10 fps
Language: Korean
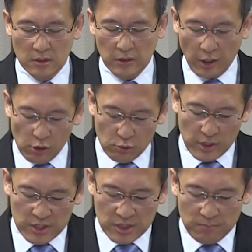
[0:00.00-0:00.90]
내
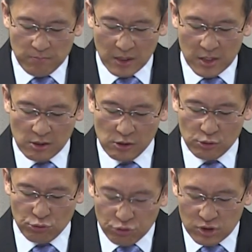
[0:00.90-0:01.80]
얼굴에 침
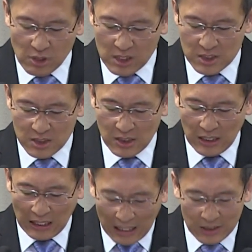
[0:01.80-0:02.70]
뱉기를 주저하지
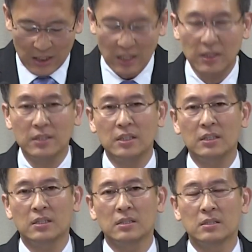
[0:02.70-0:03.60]

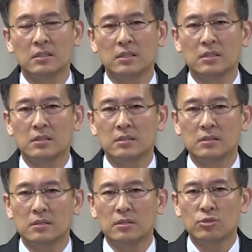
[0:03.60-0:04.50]
아니하나니
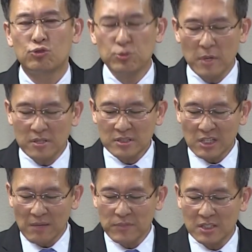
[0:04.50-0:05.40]
주변
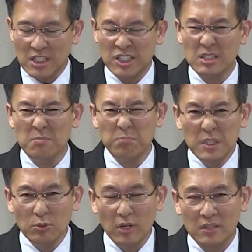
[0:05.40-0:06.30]
사람들이 자신을
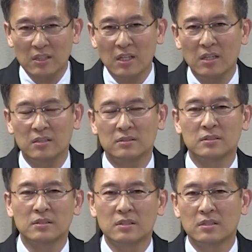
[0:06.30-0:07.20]
미워했다.
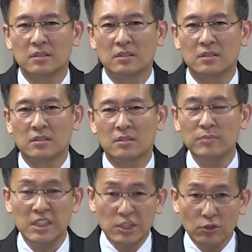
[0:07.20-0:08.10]

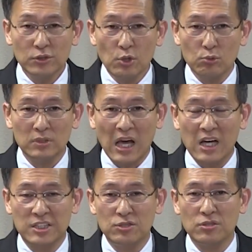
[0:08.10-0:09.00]
그럼 이런 경우
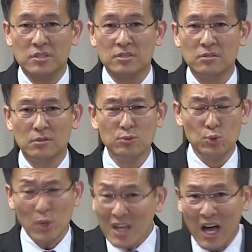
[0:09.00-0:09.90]
당하신 적 있어요? 이건
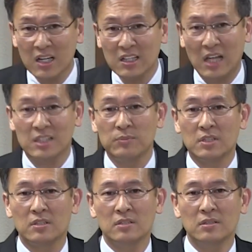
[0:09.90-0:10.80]
최악이
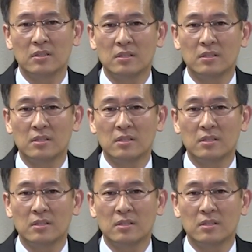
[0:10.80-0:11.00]
아닙니까?